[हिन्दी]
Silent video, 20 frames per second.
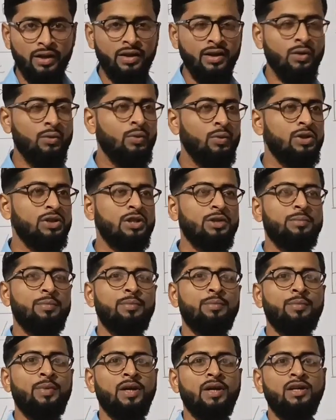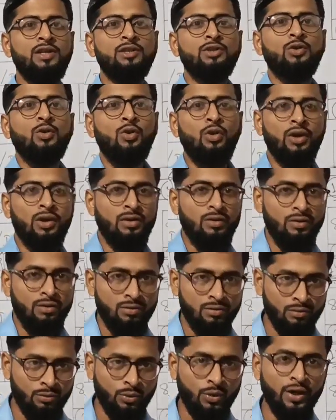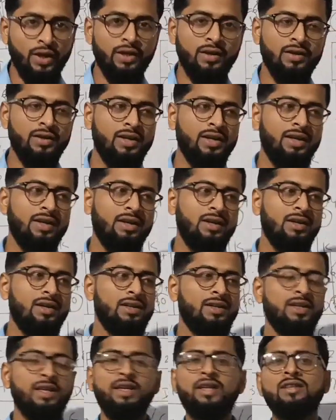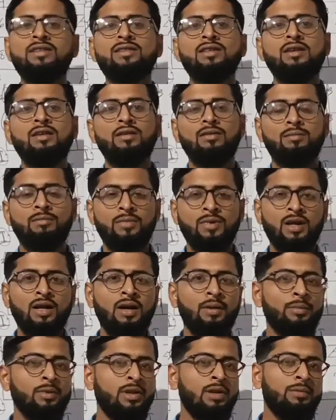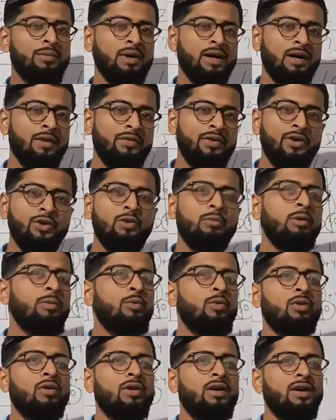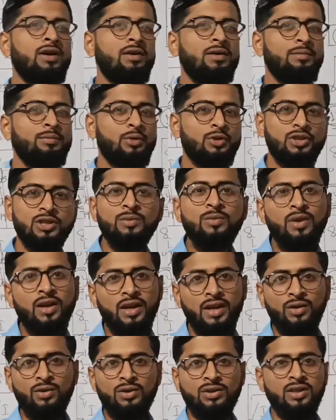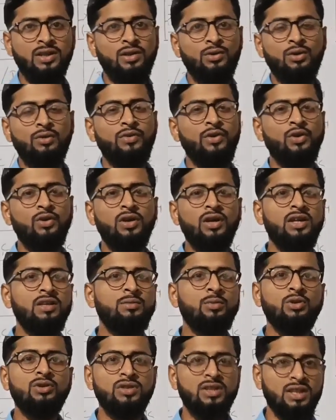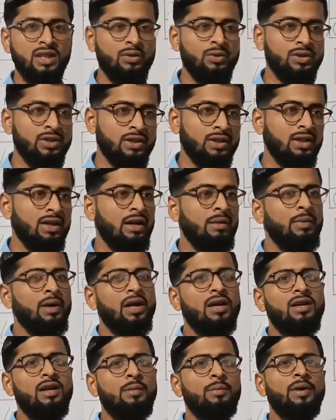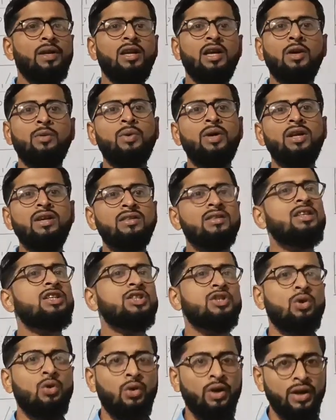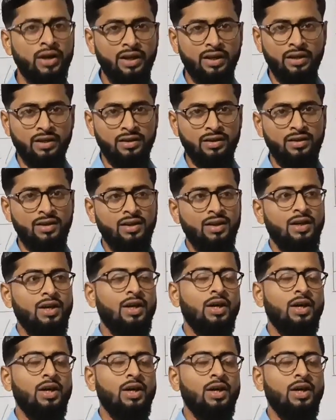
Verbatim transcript: बनाइए क्वेश्चन प्रैक्टिस और उठाइए देखिए सर मैंने मतलब हर वीडियो में बोलना पॉसिबल नहीं होता है क्योंकि वीडियो लेंथ बहुत ज़्यादा हो जाता है हमारा यहाँ पे नेटवर्क इतना स्ट्रॉन्ग नहीं है